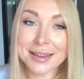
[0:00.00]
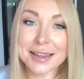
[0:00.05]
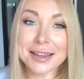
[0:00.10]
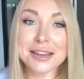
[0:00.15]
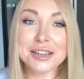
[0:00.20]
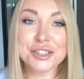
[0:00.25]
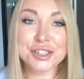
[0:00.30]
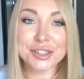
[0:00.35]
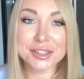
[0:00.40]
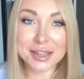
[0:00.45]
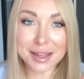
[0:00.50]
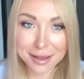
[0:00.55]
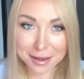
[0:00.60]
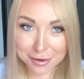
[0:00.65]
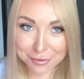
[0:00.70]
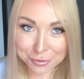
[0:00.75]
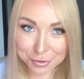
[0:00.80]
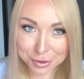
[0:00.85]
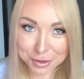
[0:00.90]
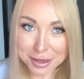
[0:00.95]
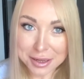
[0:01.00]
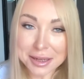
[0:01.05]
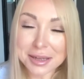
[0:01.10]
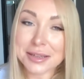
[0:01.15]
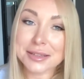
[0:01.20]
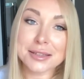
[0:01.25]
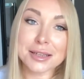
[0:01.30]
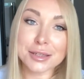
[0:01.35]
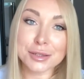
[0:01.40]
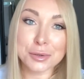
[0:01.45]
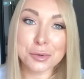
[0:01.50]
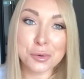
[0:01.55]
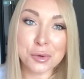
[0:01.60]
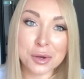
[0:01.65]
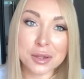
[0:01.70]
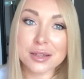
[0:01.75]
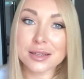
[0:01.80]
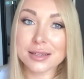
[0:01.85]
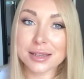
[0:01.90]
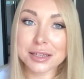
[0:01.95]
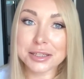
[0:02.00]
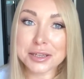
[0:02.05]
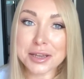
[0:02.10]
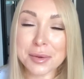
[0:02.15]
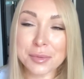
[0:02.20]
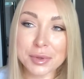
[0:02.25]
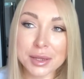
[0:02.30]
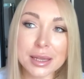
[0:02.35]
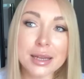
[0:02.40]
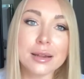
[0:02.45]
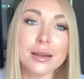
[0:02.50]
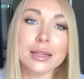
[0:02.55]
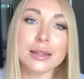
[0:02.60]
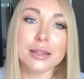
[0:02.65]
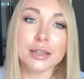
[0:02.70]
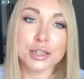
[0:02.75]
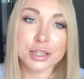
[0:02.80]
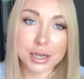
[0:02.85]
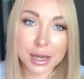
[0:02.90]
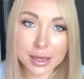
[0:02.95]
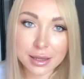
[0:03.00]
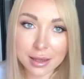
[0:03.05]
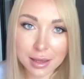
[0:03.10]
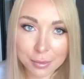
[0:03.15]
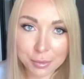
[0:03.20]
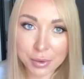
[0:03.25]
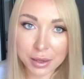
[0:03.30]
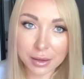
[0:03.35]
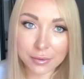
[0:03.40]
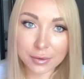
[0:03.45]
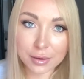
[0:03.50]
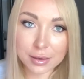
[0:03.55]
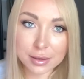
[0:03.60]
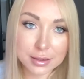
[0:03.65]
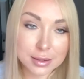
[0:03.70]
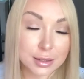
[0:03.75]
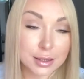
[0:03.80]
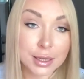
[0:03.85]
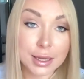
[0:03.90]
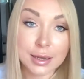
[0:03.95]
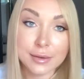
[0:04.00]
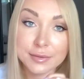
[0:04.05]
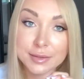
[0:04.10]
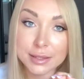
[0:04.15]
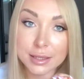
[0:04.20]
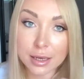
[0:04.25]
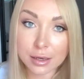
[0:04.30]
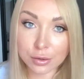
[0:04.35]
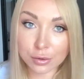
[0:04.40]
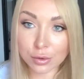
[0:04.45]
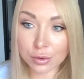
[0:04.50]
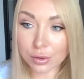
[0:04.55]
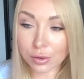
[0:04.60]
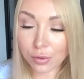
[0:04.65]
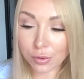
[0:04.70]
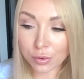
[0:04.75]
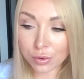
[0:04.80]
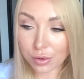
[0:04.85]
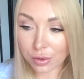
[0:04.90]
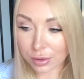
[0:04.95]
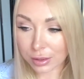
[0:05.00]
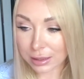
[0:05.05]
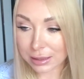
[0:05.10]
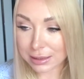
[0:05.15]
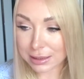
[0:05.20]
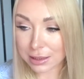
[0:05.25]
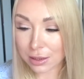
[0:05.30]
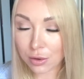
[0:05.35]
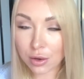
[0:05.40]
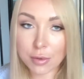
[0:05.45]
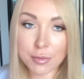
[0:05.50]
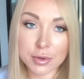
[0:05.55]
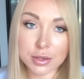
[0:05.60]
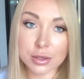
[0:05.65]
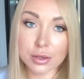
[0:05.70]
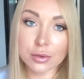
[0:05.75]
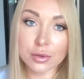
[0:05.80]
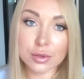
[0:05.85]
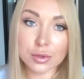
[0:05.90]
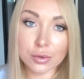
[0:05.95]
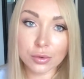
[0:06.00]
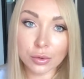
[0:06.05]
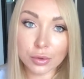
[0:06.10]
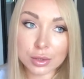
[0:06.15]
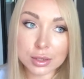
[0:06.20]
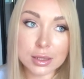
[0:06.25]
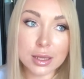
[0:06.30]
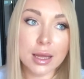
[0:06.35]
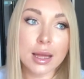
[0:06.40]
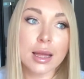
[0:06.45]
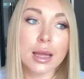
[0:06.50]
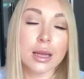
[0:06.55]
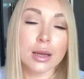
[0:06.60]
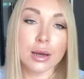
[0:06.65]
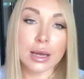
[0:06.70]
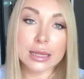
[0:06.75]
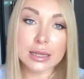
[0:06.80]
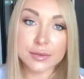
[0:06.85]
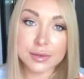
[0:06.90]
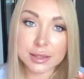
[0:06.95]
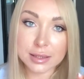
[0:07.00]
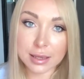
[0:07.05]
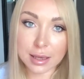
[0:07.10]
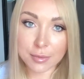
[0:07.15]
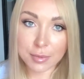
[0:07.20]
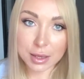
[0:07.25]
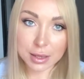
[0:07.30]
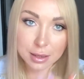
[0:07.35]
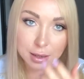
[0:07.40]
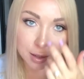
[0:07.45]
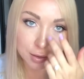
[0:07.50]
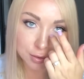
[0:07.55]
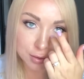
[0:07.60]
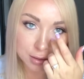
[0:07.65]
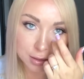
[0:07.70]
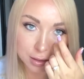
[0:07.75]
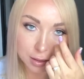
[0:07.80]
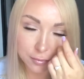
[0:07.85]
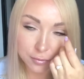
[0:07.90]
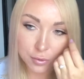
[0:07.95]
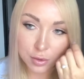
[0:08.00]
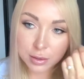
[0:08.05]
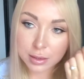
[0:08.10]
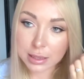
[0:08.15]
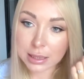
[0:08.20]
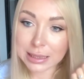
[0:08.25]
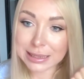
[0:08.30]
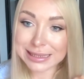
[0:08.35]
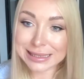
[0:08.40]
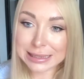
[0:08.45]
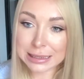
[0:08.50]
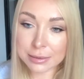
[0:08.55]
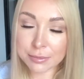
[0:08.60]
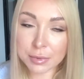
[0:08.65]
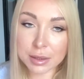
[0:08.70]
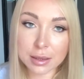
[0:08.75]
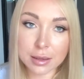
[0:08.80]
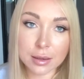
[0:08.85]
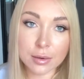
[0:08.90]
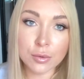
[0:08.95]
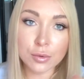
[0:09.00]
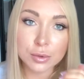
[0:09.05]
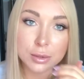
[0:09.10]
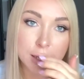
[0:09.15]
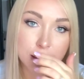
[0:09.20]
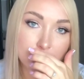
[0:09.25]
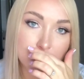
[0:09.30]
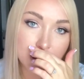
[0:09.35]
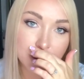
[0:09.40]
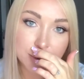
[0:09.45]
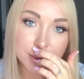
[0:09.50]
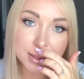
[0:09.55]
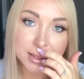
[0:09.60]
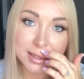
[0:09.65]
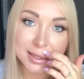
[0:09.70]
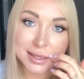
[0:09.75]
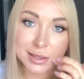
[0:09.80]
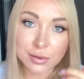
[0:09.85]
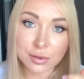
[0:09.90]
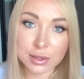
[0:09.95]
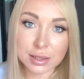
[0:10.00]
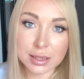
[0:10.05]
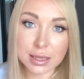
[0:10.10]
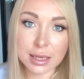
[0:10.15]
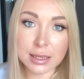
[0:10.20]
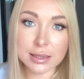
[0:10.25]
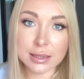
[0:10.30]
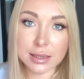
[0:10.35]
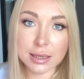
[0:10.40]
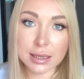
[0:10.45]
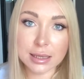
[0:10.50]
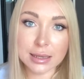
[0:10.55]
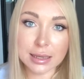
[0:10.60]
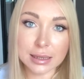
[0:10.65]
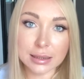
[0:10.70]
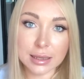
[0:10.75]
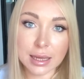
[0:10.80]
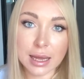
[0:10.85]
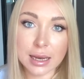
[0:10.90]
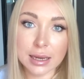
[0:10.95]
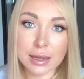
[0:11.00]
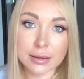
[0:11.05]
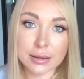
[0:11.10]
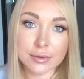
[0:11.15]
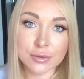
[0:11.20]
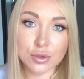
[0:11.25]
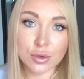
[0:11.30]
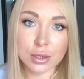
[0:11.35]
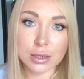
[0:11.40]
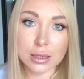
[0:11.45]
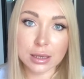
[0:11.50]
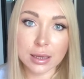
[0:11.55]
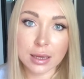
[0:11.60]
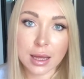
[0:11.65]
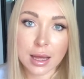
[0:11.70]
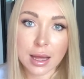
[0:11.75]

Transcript: или жена его застукала зачем-то, или отношения появились. Все, кто на курортах знакомятся, тусуются, они все меняют телефоны, симки, удаляются, соцсети и так далее. Все это,